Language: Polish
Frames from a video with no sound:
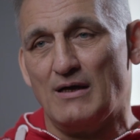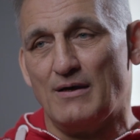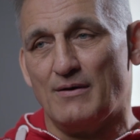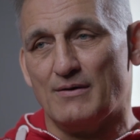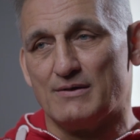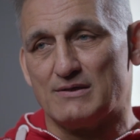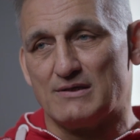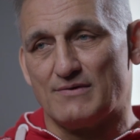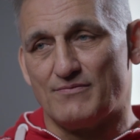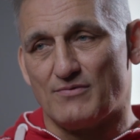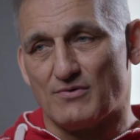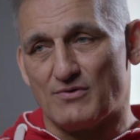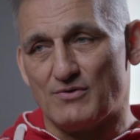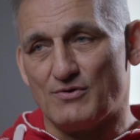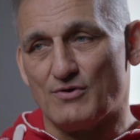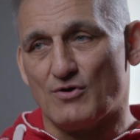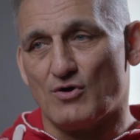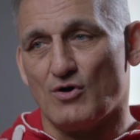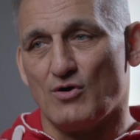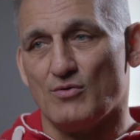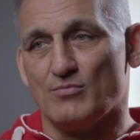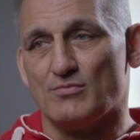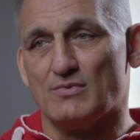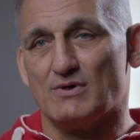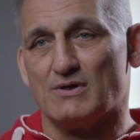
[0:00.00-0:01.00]

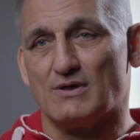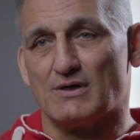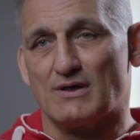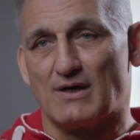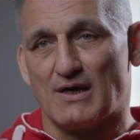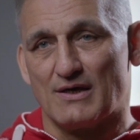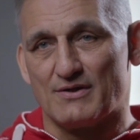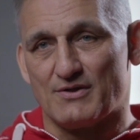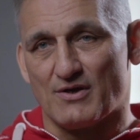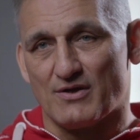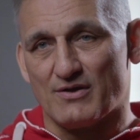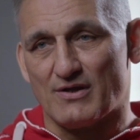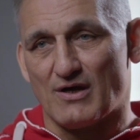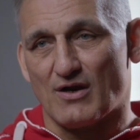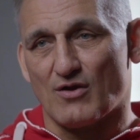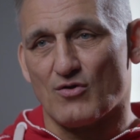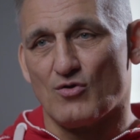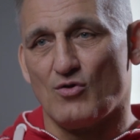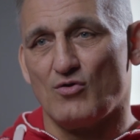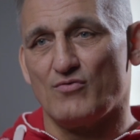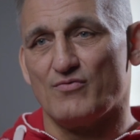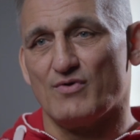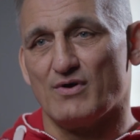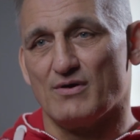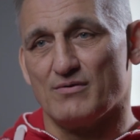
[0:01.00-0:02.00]
zawodnikom kadry
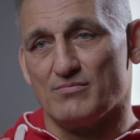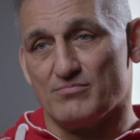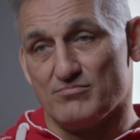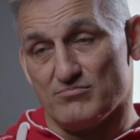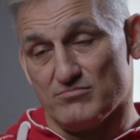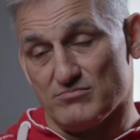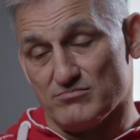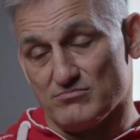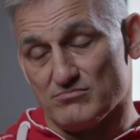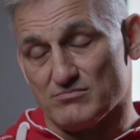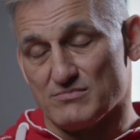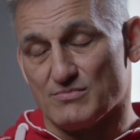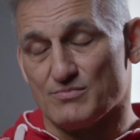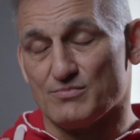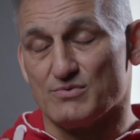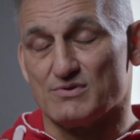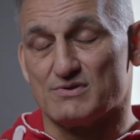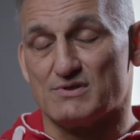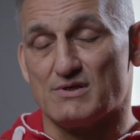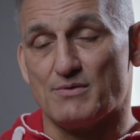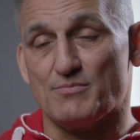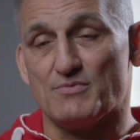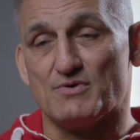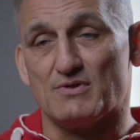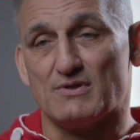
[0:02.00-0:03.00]
narodowej, bo z
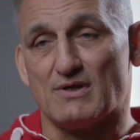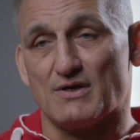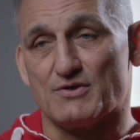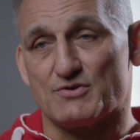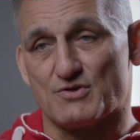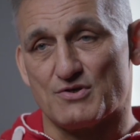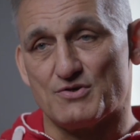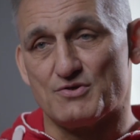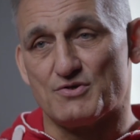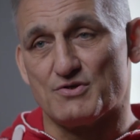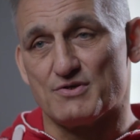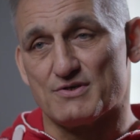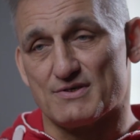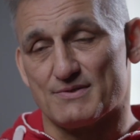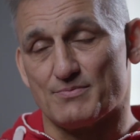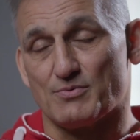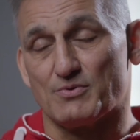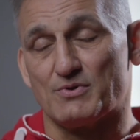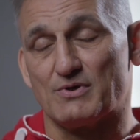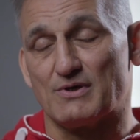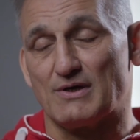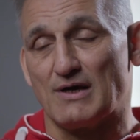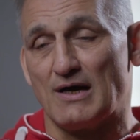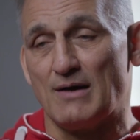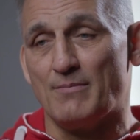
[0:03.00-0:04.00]
nimi najczęściej się
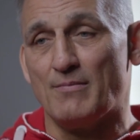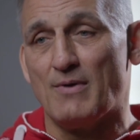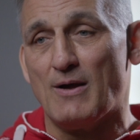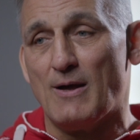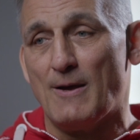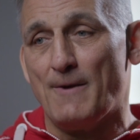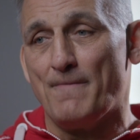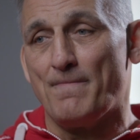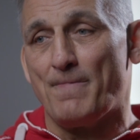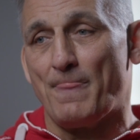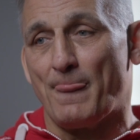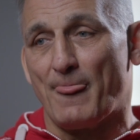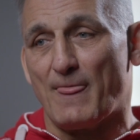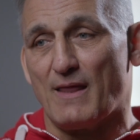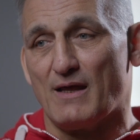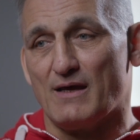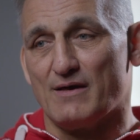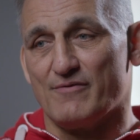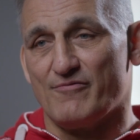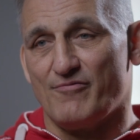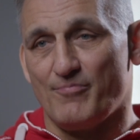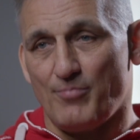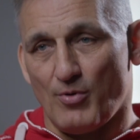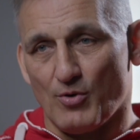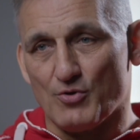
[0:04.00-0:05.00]
spotykam, e,
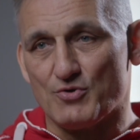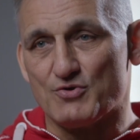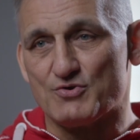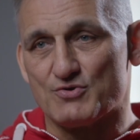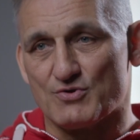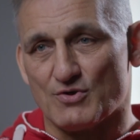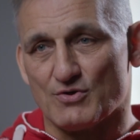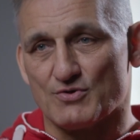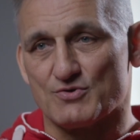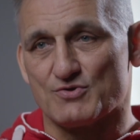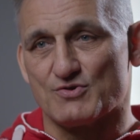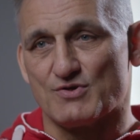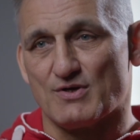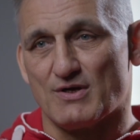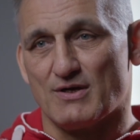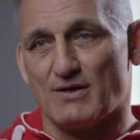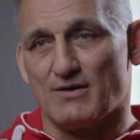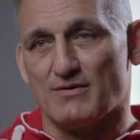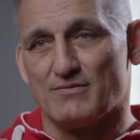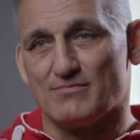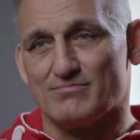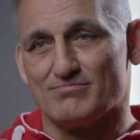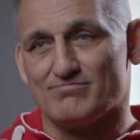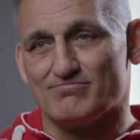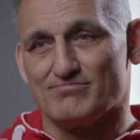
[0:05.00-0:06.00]
wpoić to,
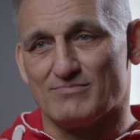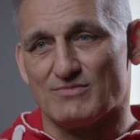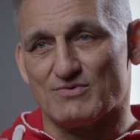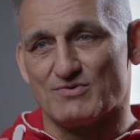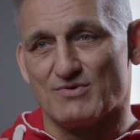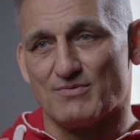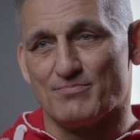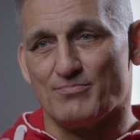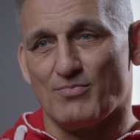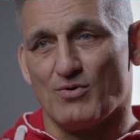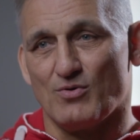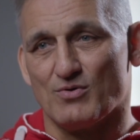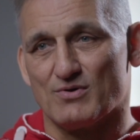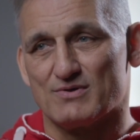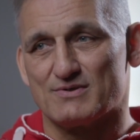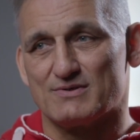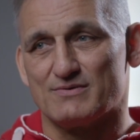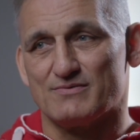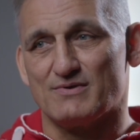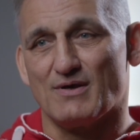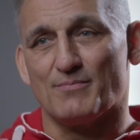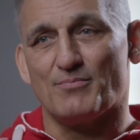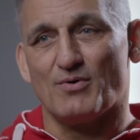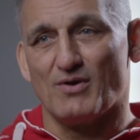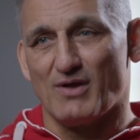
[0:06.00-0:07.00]
że, że boks
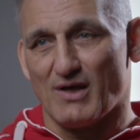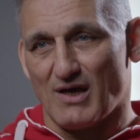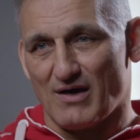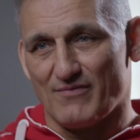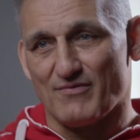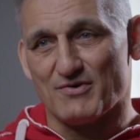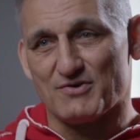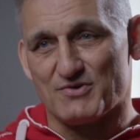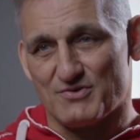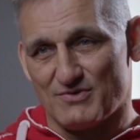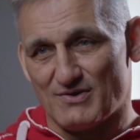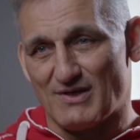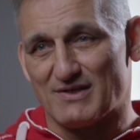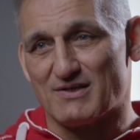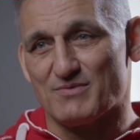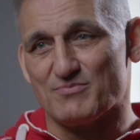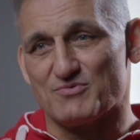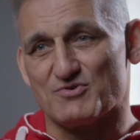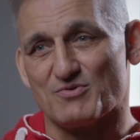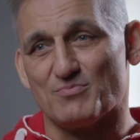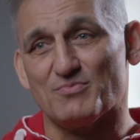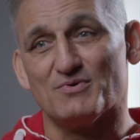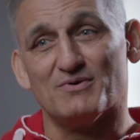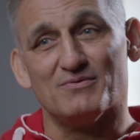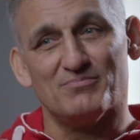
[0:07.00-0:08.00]
nie polega właśnie na tym,
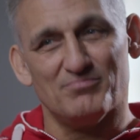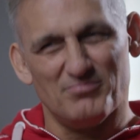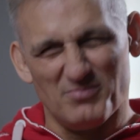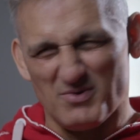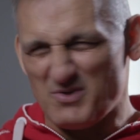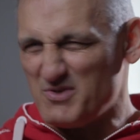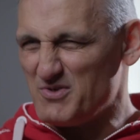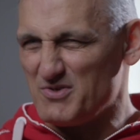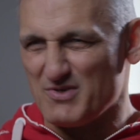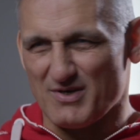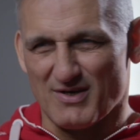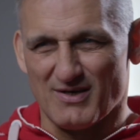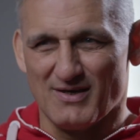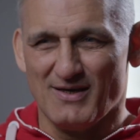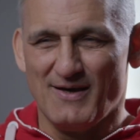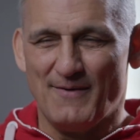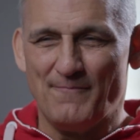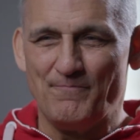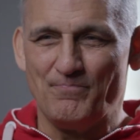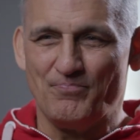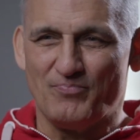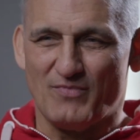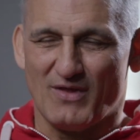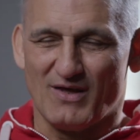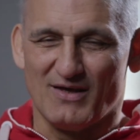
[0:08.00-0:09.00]
żeby bić się
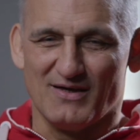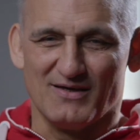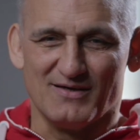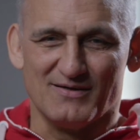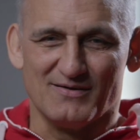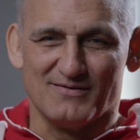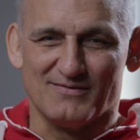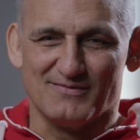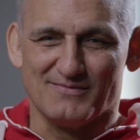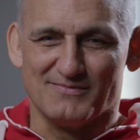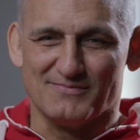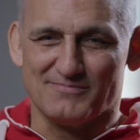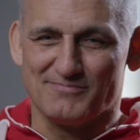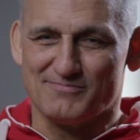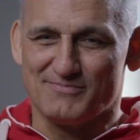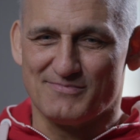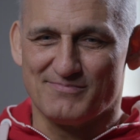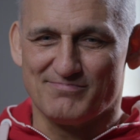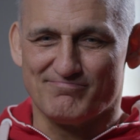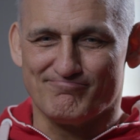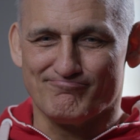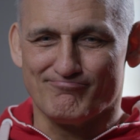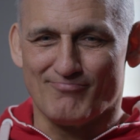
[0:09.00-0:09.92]
e,